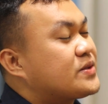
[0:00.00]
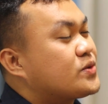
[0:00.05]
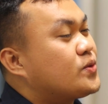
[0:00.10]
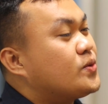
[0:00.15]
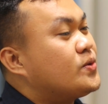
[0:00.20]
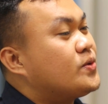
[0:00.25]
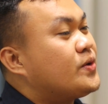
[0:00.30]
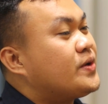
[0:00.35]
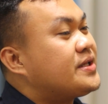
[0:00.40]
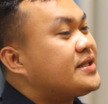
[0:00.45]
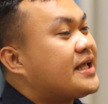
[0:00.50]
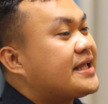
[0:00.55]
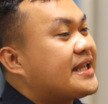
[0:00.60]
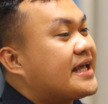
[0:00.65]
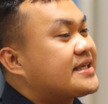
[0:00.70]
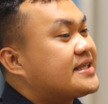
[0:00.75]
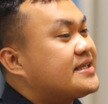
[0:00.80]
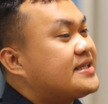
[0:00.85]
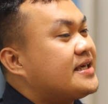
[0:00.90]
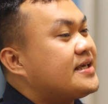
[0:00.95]
patuloy na
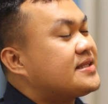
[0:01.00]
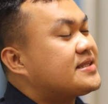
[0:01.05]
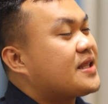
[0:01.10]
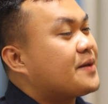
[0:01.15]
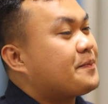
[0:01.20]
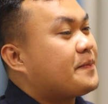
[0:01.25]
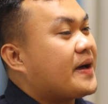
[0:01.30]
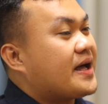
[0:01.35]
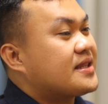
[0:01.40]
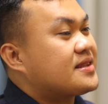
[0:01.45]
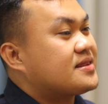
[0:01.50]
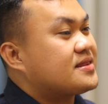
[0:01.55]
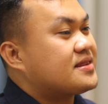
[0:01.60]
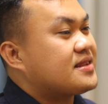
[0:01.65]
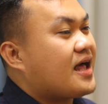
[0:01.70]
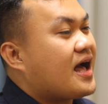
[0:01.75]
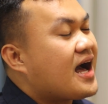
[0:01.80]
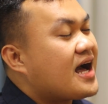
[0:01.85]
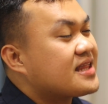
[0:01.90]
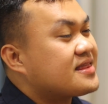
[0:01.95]
nagiging tapat
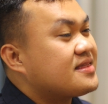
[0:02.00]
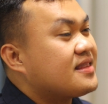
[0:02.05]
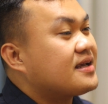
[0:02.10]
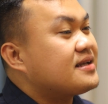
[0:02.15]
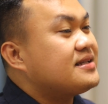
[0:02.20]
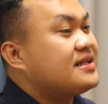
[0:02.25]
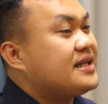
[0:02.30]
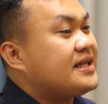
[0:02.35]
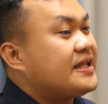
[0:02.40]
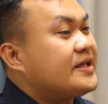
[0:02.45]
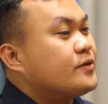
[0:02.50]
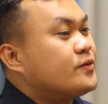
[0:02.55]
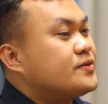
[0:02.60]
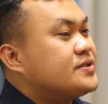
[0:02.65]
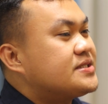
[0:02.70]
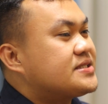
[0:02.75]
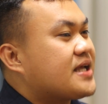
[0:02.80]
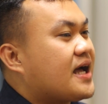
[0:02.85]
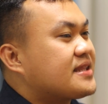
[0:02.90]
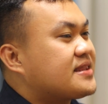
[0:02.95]
at
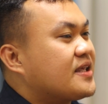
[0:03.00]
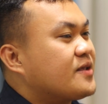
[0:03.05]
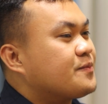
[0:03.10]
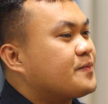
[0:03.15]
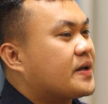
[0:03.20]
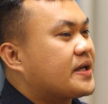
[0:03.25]
naglilingkod sa ating